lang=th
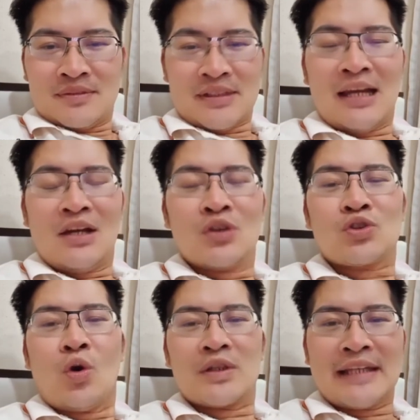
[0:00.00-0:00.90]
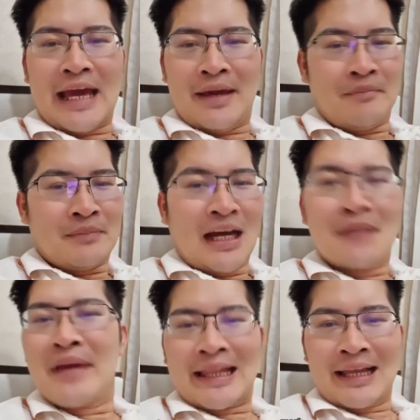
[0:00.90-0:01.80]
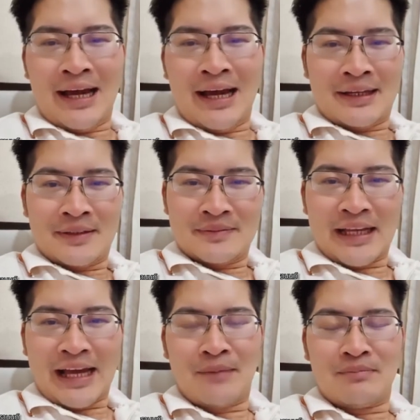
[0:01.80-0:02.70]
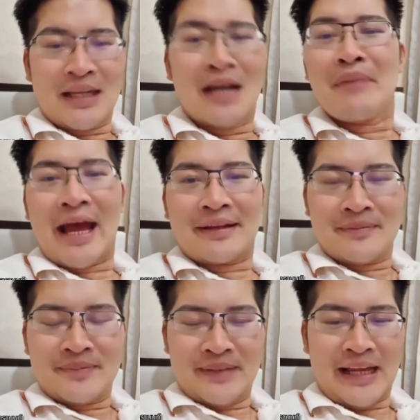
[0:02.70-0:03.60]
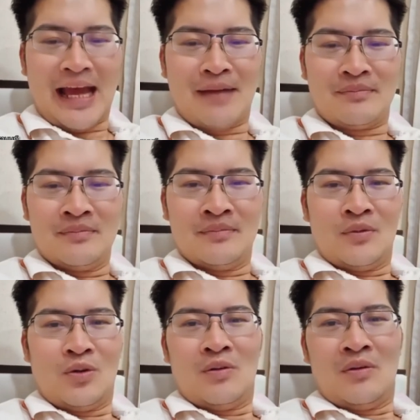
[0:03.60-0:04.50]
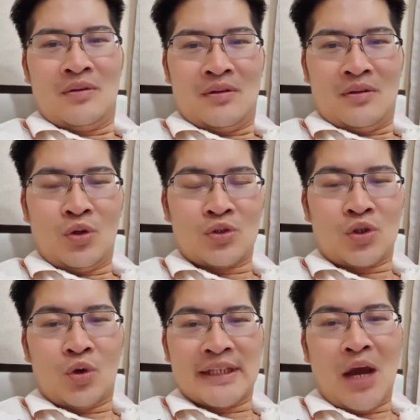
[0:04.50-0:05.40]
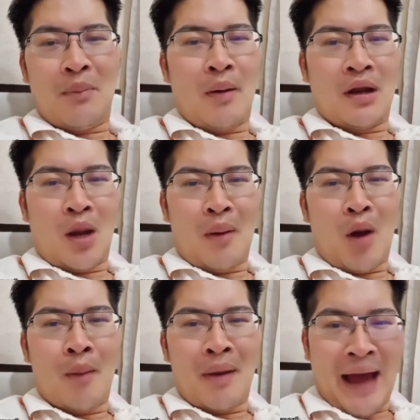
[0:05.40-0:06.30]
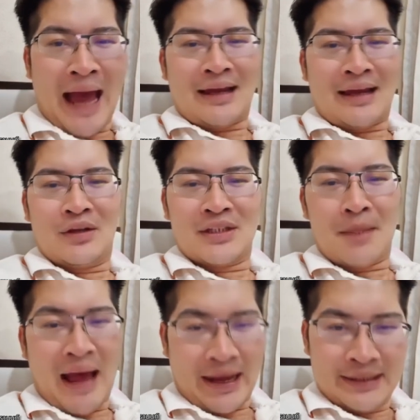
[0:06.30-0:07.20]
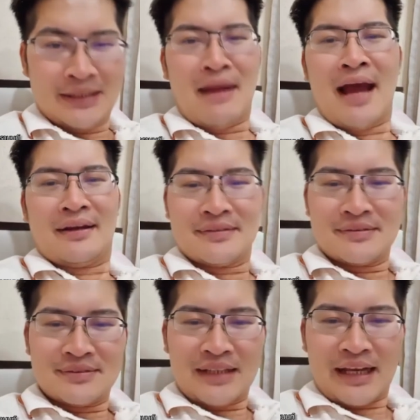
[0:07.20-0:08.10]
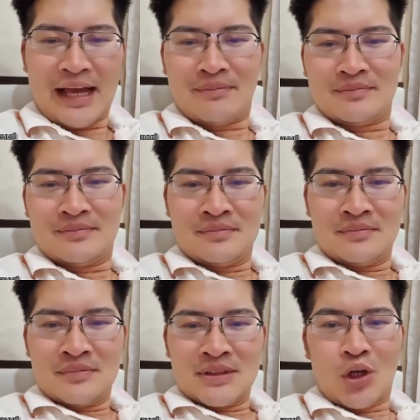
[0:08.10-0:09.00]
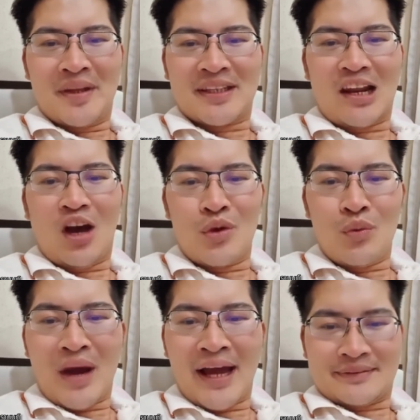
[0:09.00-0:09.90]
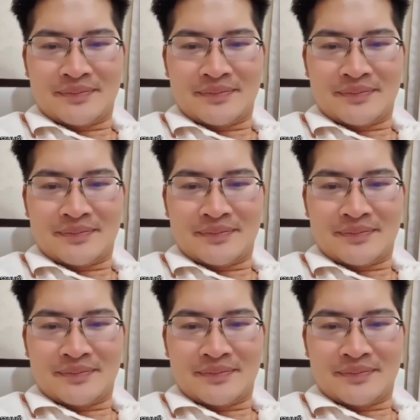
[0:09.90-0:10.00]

เจอลุงตู่ที่ไหนเดินเบียดเลยนะครับเดินเบียดนะครับลุงตู่จะได้เอารปภมาผลักเราจะได้ผลักคืนบ้างนะครับถือว่าเป็นทะเลาะวิวาท